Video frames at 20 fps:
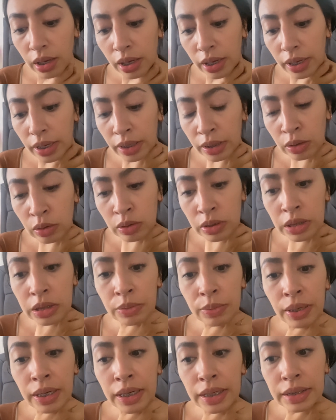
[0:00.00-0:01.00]
entonces
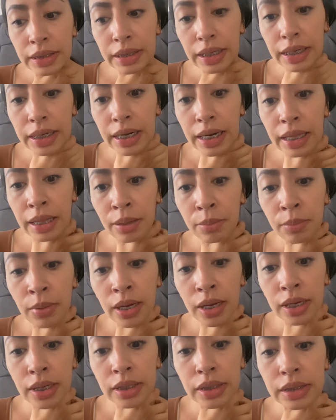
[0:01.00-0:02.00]
van a ser nada
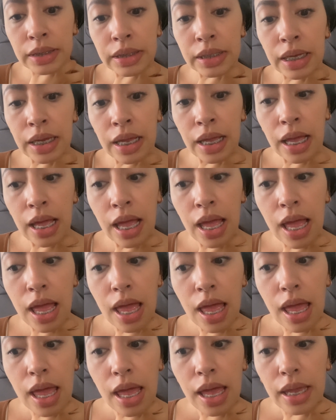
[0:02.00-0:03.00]
más
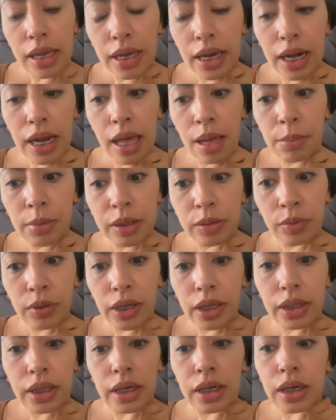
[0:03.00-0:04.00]
ya nada más voy
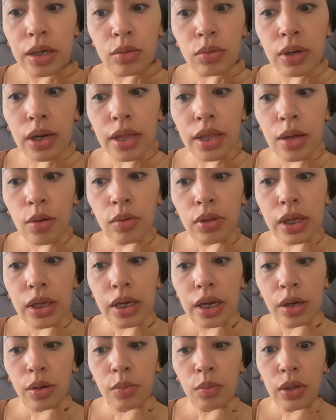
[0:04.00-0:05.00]
a tener una
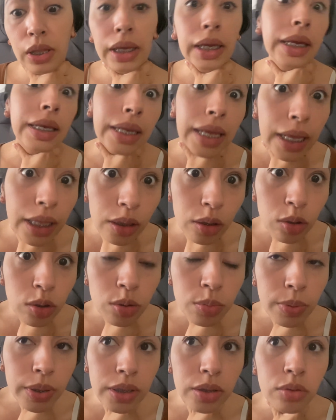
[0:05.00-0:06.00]
deudilla como de
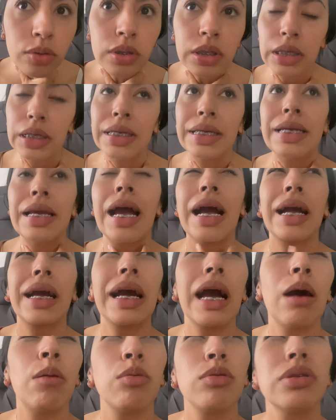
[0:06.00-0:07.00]
500 pesos y
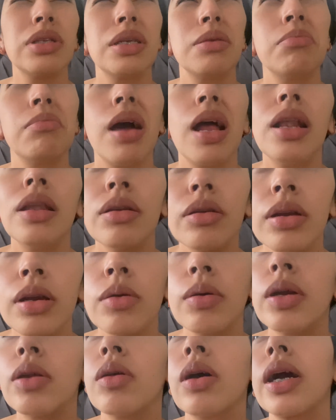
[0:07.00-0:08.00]
acabo, si mal no
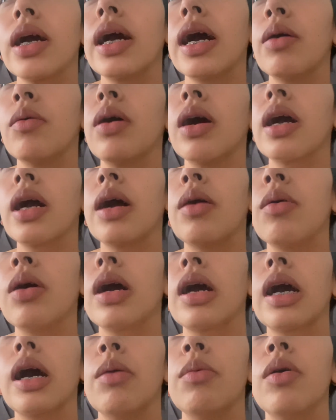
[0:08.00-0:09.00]
recuerdo, acabo, acabo,
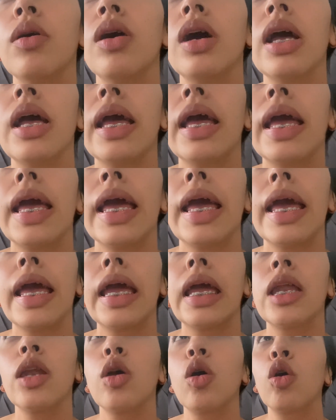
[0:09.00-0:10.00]
acabo
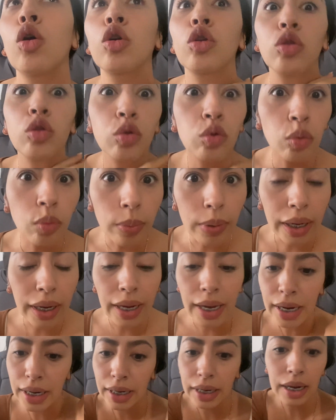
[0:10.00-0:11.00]
en octubre.
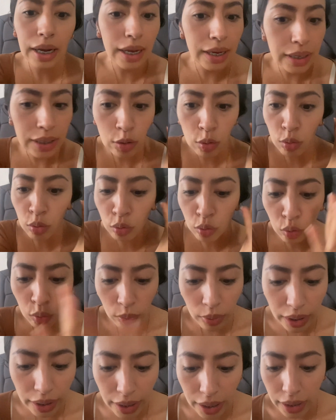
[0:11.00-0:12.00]
Acá, en
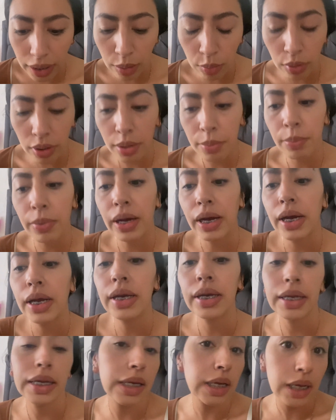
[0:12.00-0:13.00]
octubre ya acabo de pagar
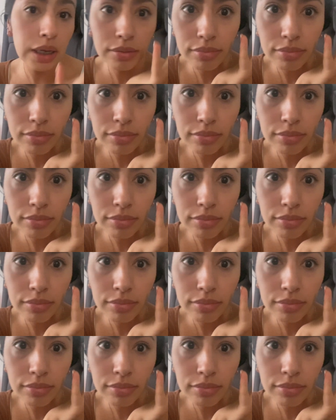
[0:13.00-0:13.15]
y ya